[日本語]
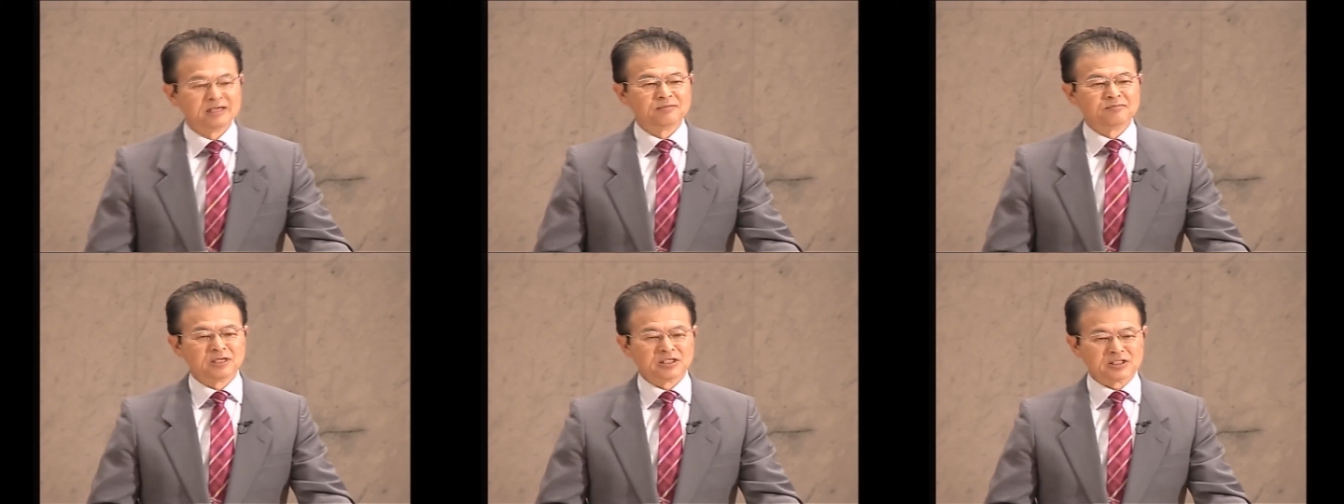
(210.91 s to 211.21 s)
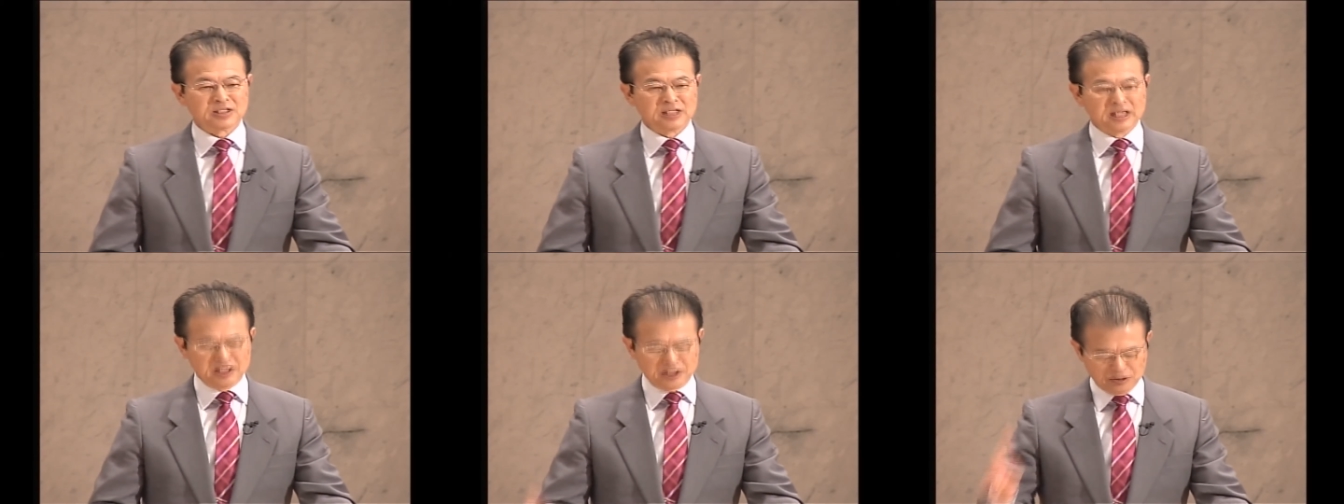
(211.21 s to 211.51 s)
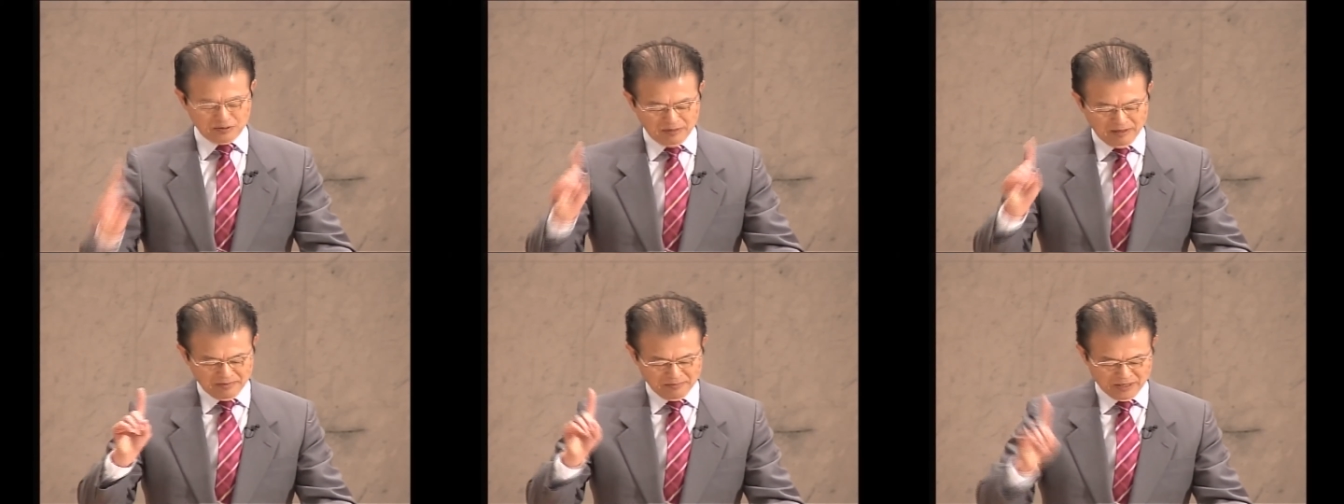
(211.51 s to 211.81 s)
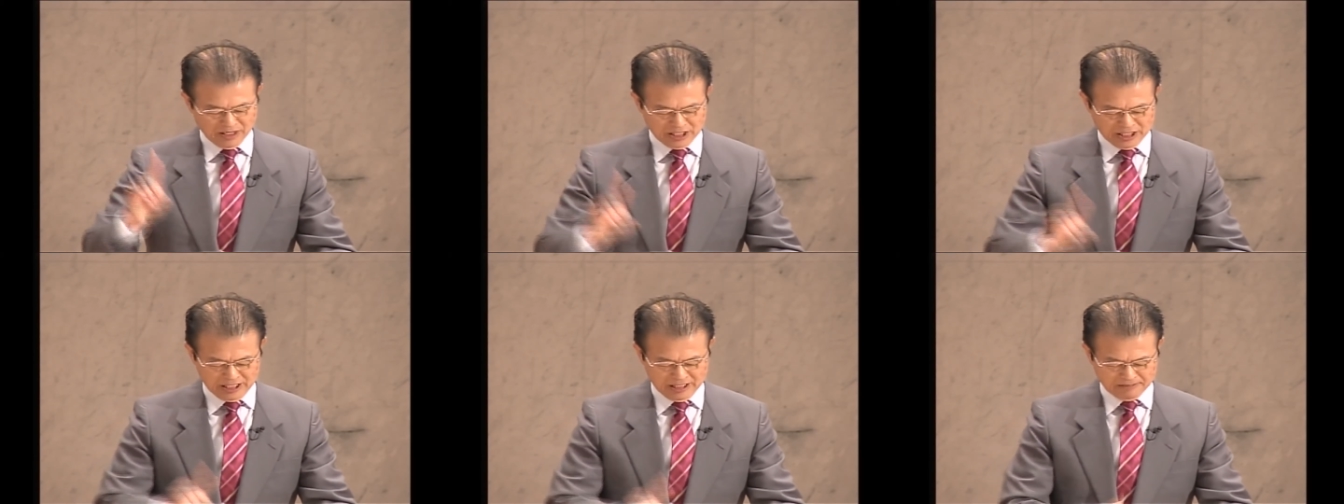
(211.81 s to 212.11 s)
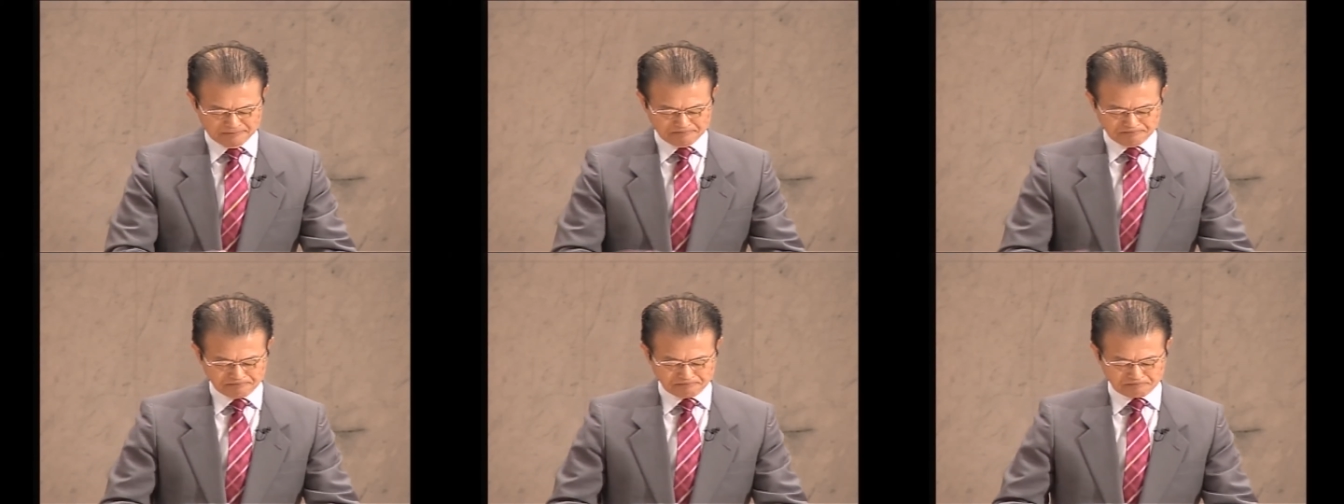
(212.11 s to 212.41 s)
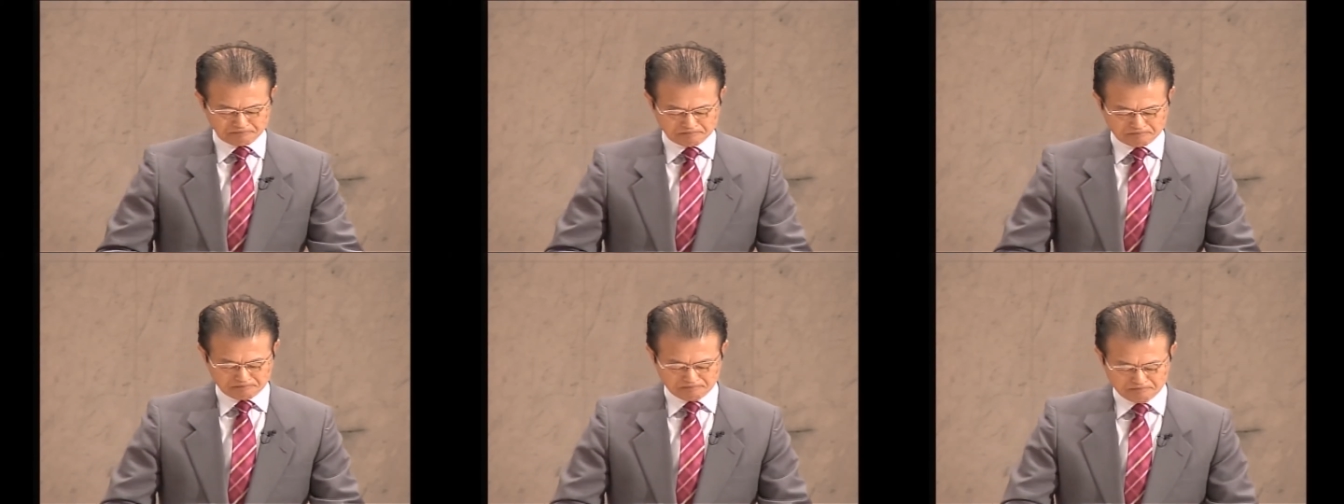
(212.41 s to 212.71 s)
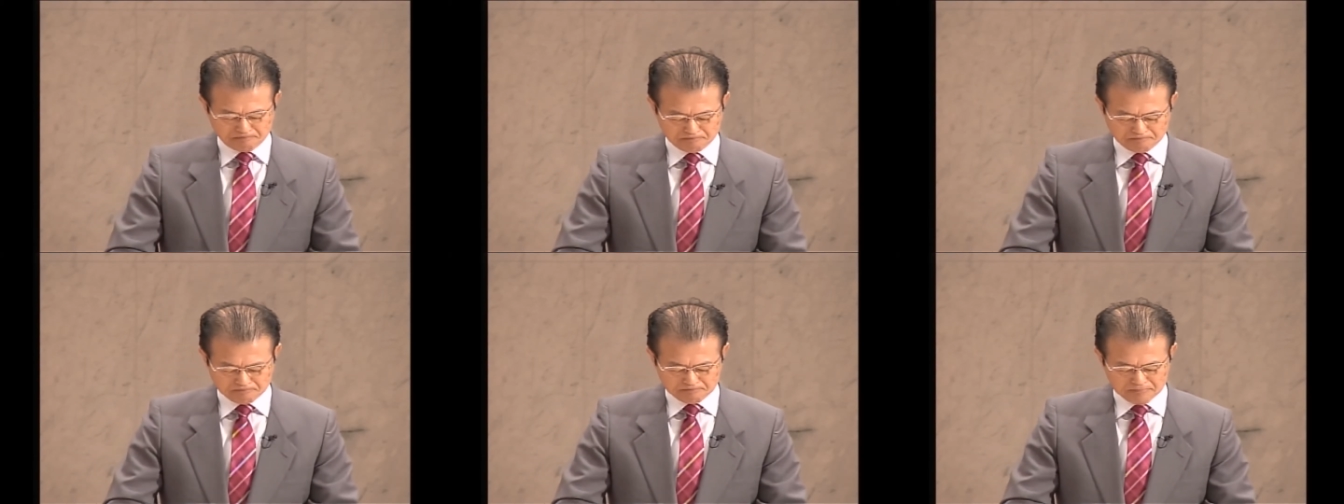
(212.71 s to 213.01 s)
まず第一番目に、
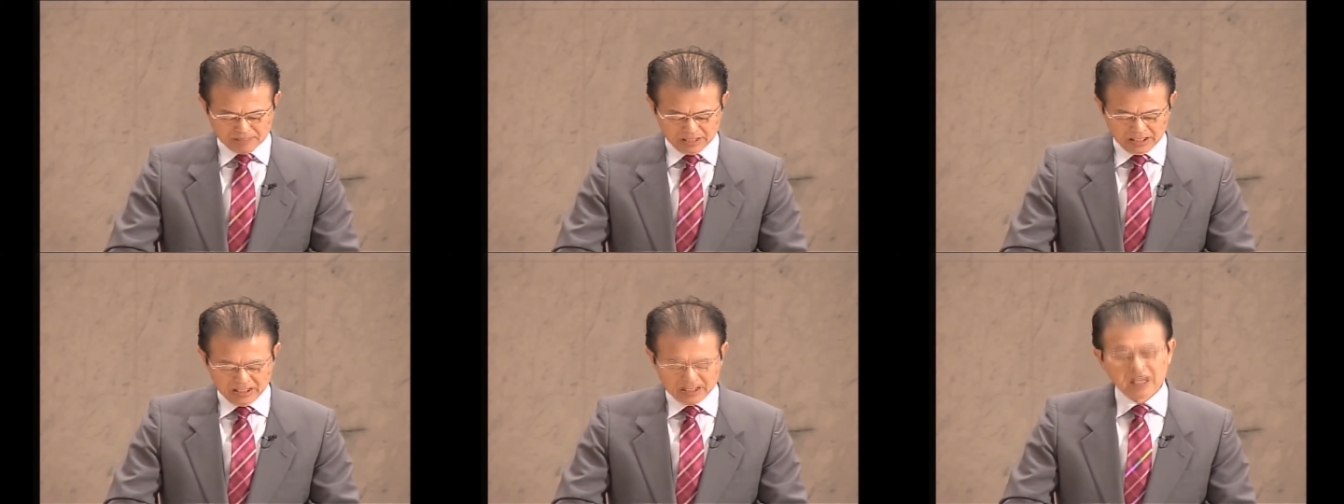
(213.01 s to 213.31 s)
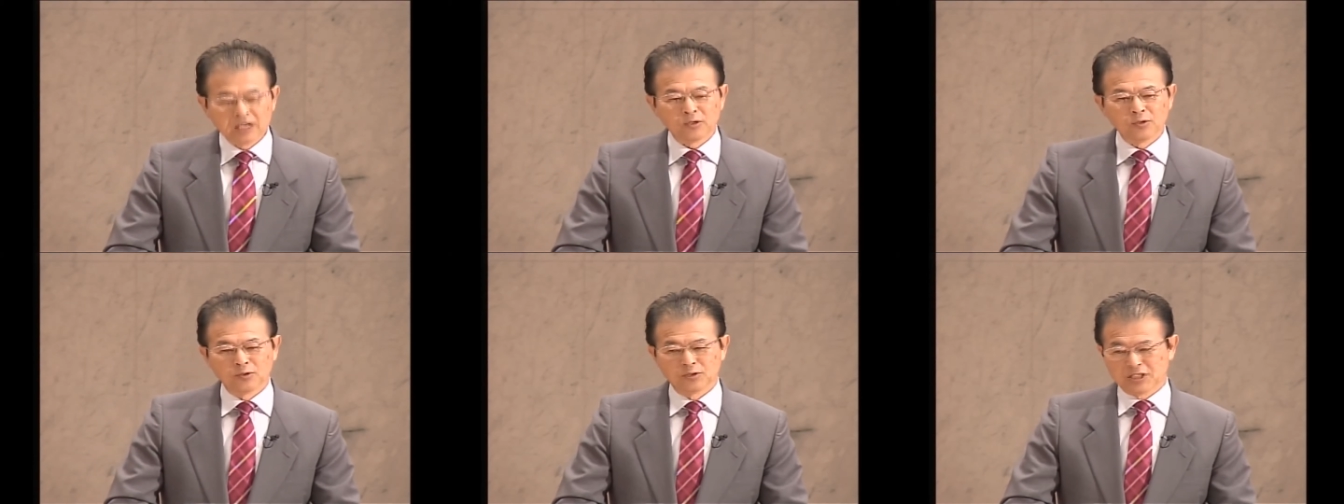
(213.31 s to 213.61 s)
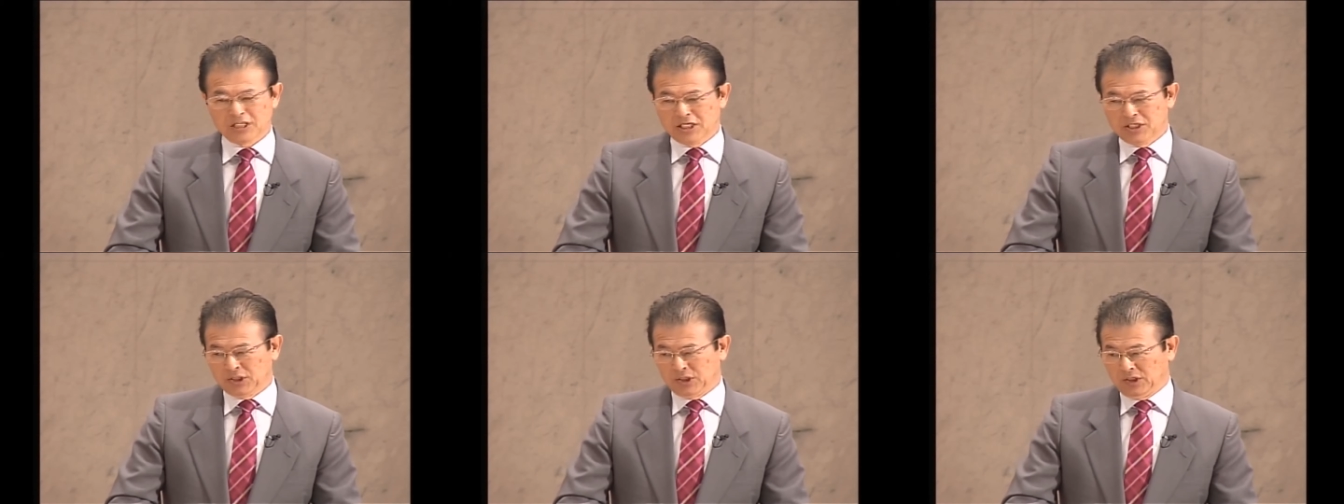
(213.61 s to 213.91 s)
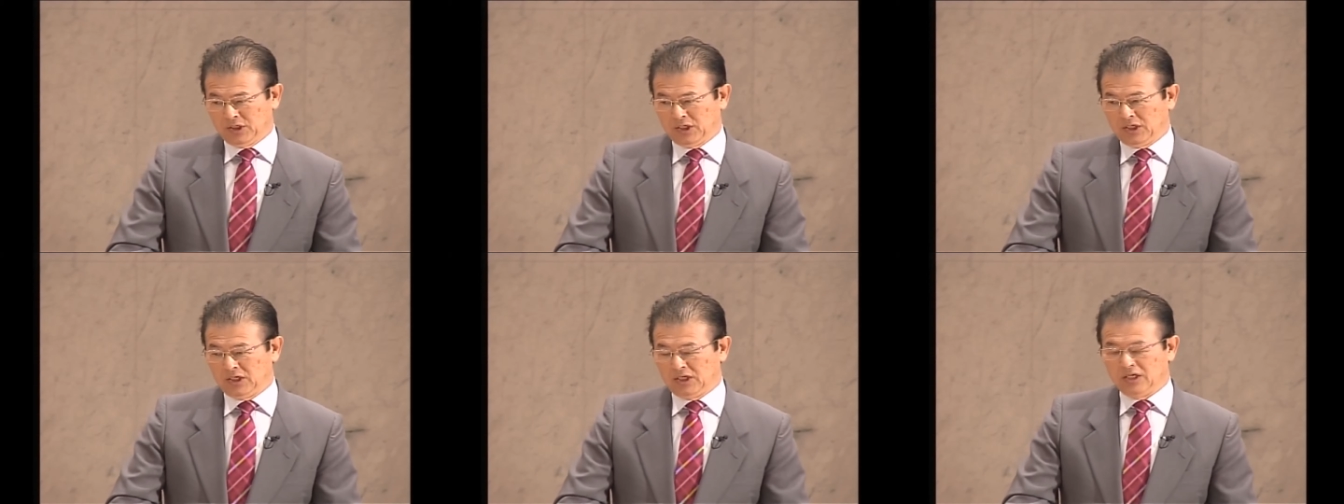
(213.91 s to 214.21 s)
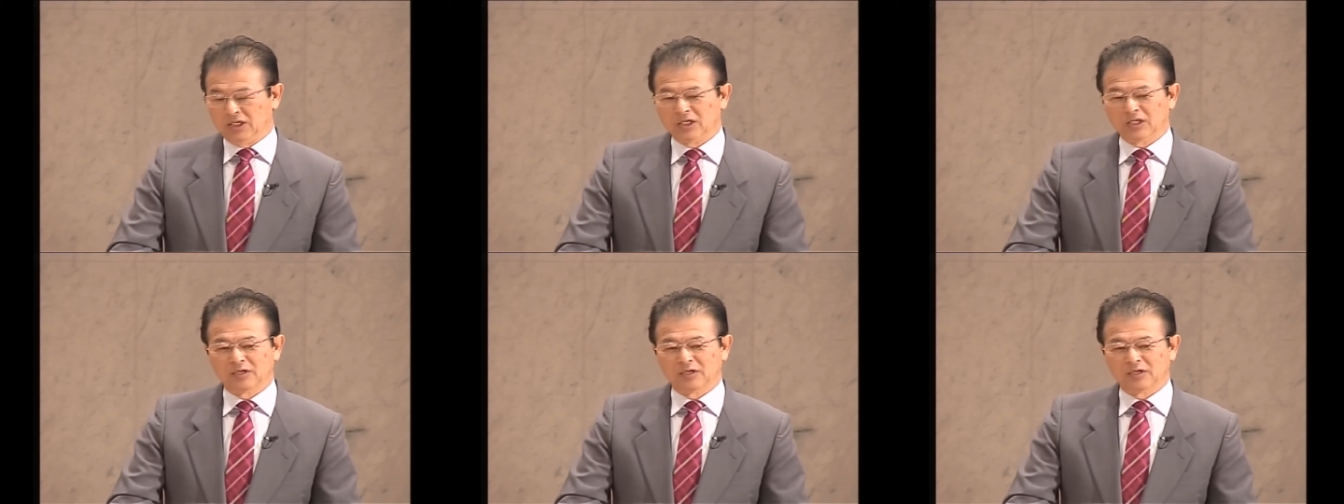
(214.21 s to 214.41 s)
この聖書の